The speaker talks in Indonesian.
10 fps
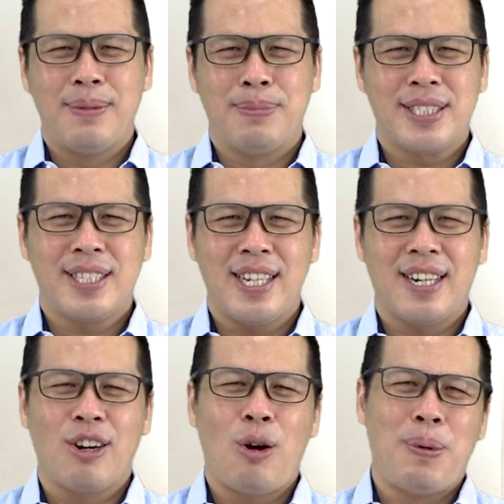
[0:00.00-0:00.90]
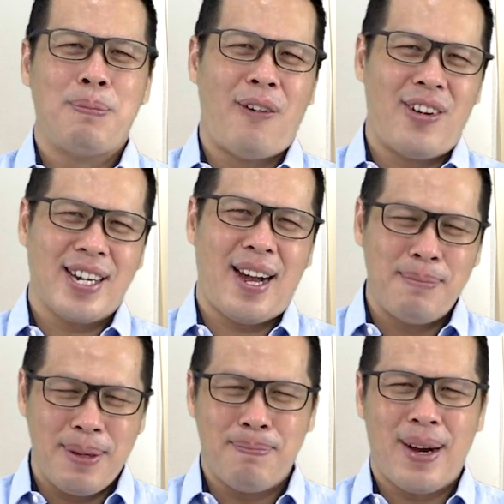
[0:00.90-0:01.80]
di Mesir yang kau membawa
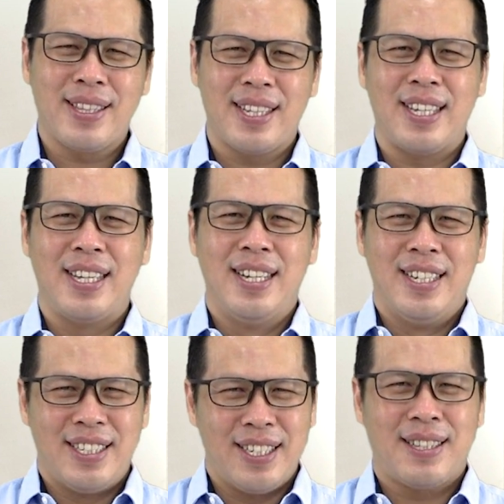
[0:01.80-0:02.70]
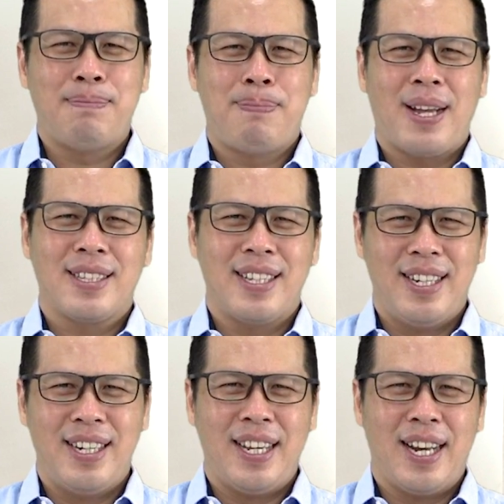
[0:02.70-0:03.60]
kami mati di tempat
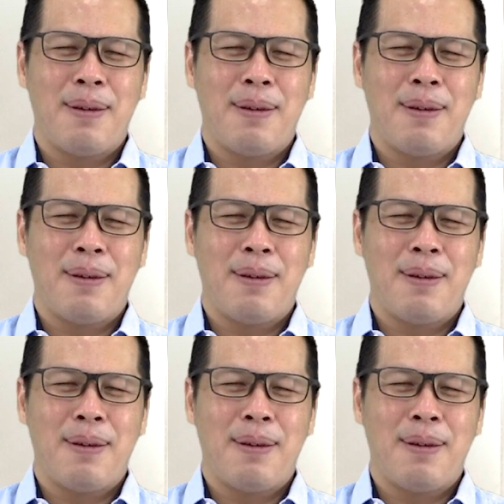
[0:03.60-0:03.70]
ini?